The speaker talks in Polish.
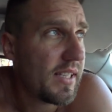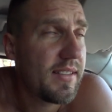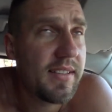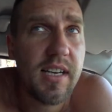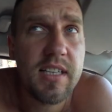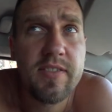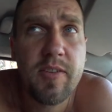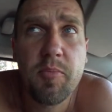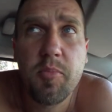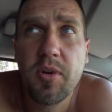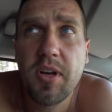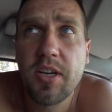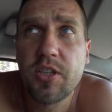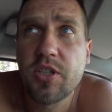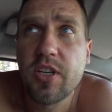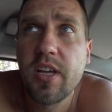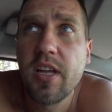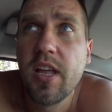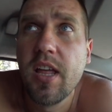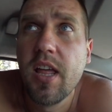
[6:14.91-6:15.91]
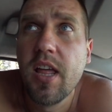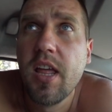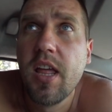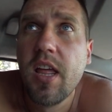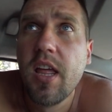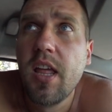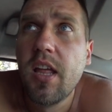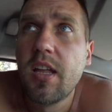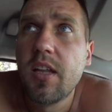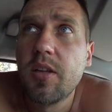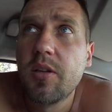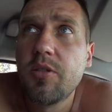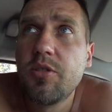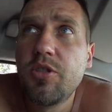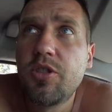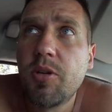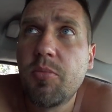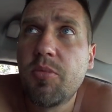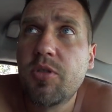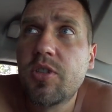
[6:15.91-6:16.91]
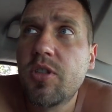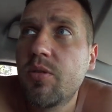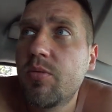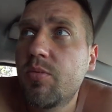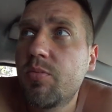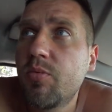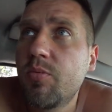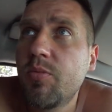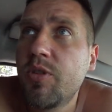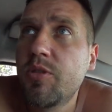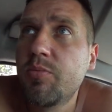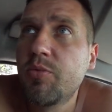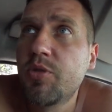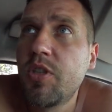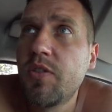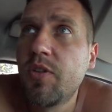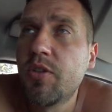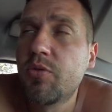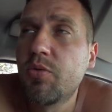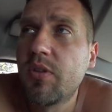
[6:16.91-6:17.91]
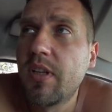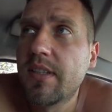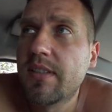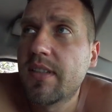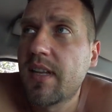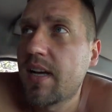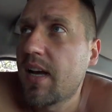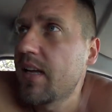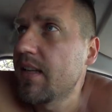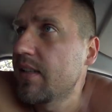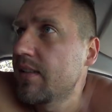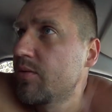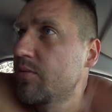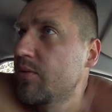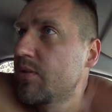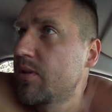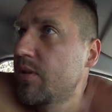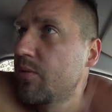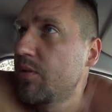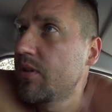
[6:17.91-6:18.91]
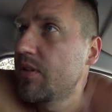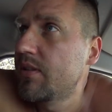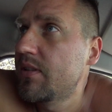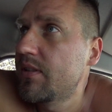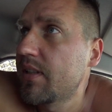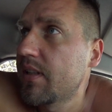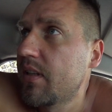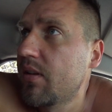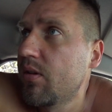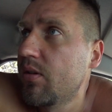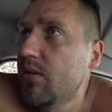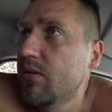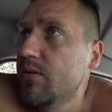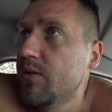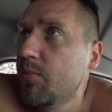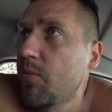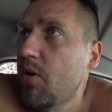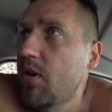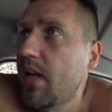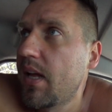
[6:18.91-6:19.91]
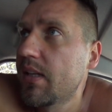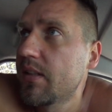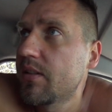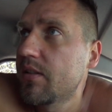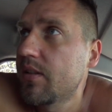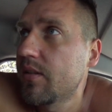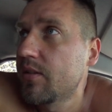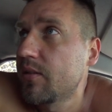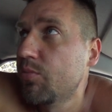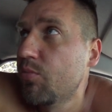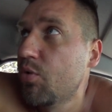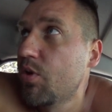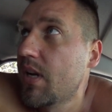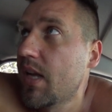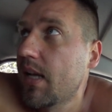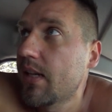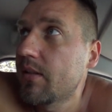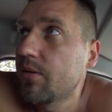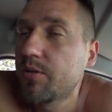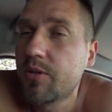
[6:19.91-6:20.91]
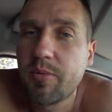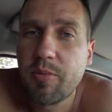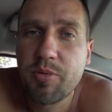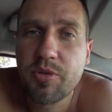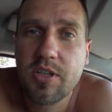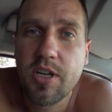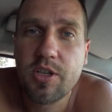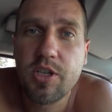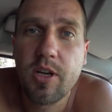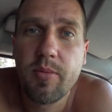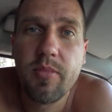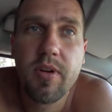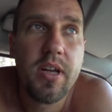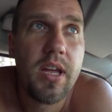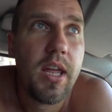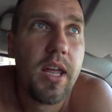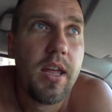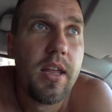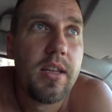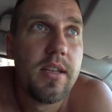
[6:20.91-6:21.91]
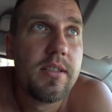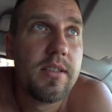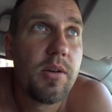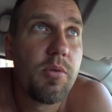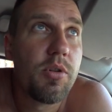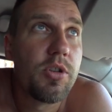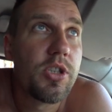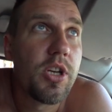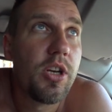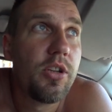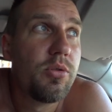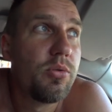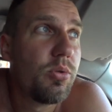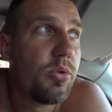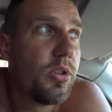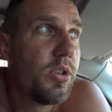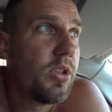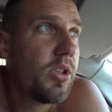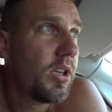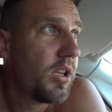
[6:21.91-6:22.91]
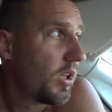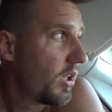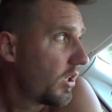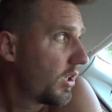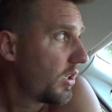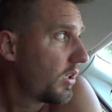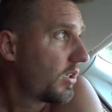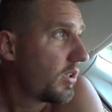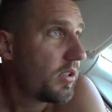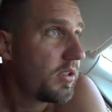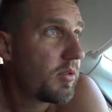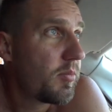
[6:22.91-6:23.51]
Zaraz Wam pokażę. Dzisiaj może, jest możliwość tutaj skakania z, z, z takiego z mola, czy tak z murka, to sobie poskaczemy. Założę tui i